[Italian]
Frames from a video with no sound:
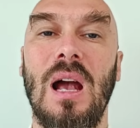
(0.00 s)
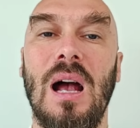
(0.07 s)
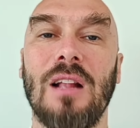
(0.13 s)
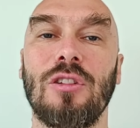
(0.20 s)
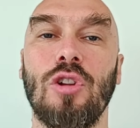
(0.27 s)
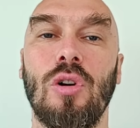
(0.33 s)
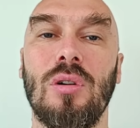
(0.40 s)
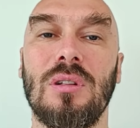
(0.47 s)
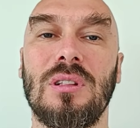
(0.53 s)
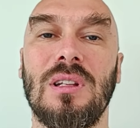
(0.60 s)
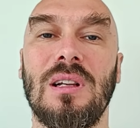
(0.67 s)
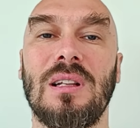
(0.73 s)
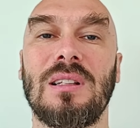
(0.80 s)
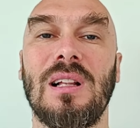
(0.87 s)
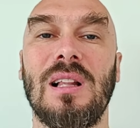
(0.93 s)
A
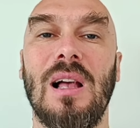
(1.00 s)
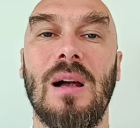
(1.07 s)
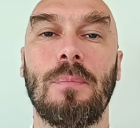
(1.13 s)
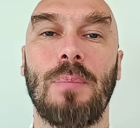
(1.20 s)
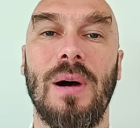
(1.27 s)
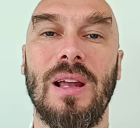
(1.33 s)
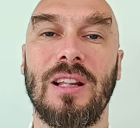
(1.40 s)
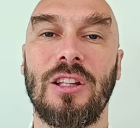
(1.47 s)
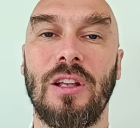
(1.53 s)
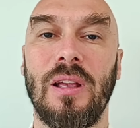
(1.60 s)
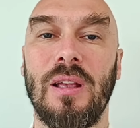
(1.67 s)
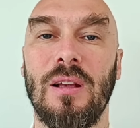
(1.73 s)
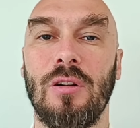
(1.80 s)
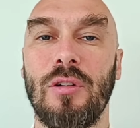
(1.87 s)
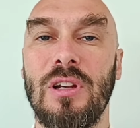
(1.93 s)
nord della
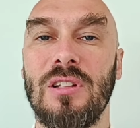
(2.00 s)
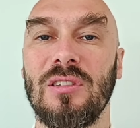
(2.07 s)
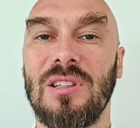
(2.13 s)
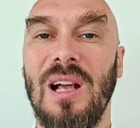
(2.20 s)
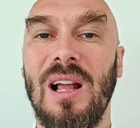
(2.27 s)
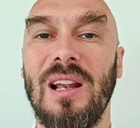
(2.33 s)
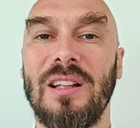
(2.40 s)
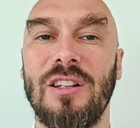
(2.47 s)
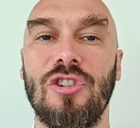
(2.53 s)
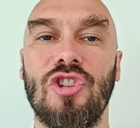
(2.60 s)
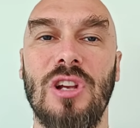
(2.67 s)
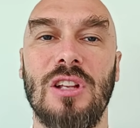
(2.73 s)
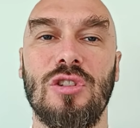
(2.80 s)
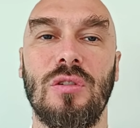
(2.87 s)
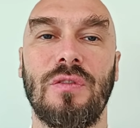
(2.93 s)
parte orientale di
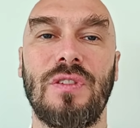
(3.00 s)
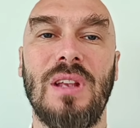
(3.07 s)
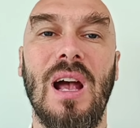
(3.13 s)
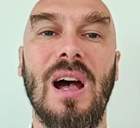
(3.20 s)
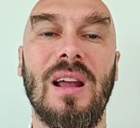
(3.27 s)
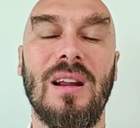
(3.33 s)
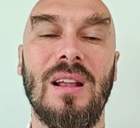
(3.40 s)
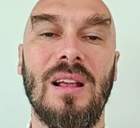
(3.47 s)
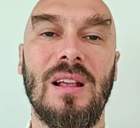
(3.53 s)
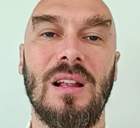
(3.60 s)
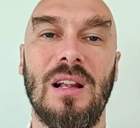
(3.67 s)
Chasofyar